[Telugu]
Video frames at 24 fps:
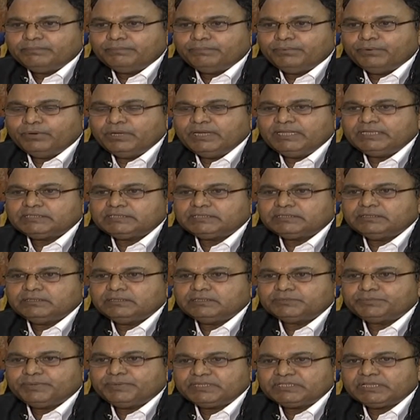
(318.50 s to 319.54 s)
పోలీసు
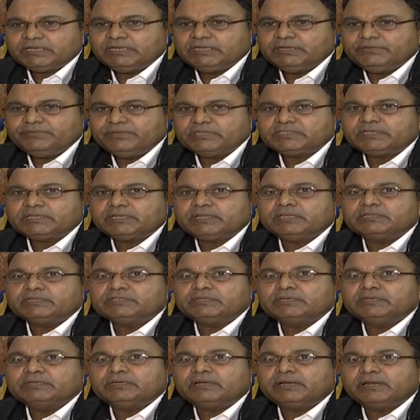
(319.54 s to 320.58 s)
స్పెషల్
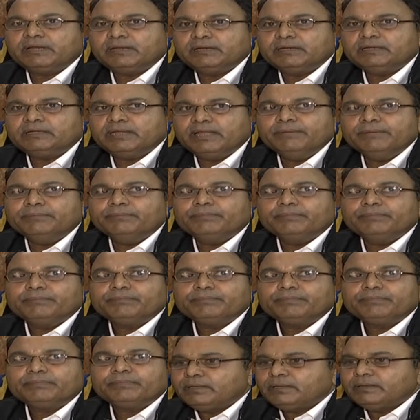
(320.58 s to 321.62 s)
ఇన్వెస్టిగేషన్ టీం
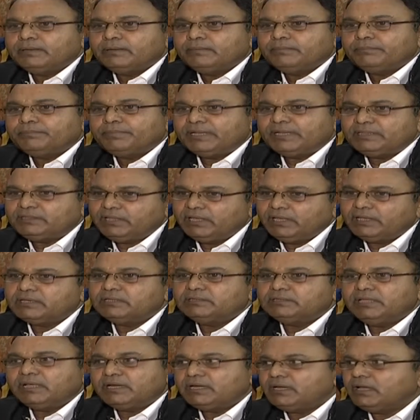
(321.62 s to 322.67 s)
ప్రత్యేక
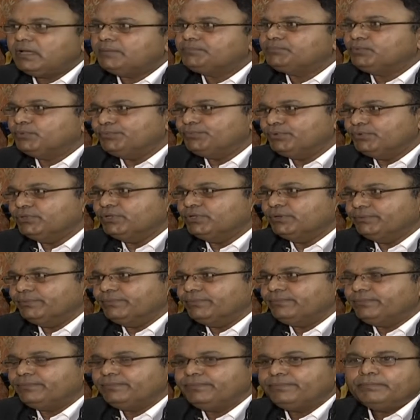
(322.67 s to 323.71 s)
దర్యాప్తు బృందం
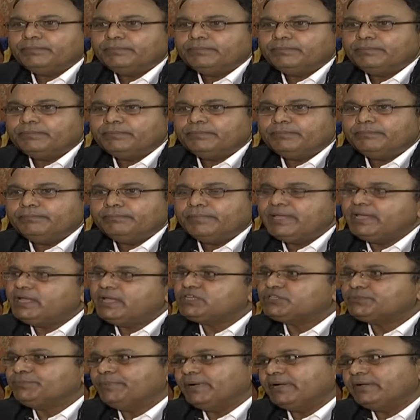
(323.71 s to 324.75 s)

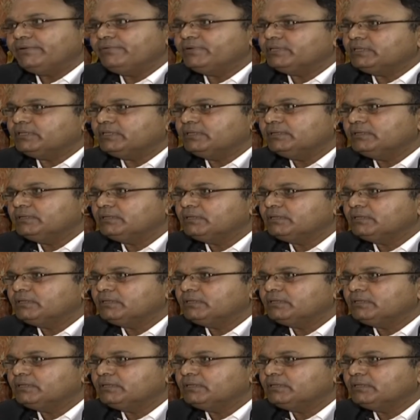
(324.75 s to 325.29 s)
మహేష్ భగవత్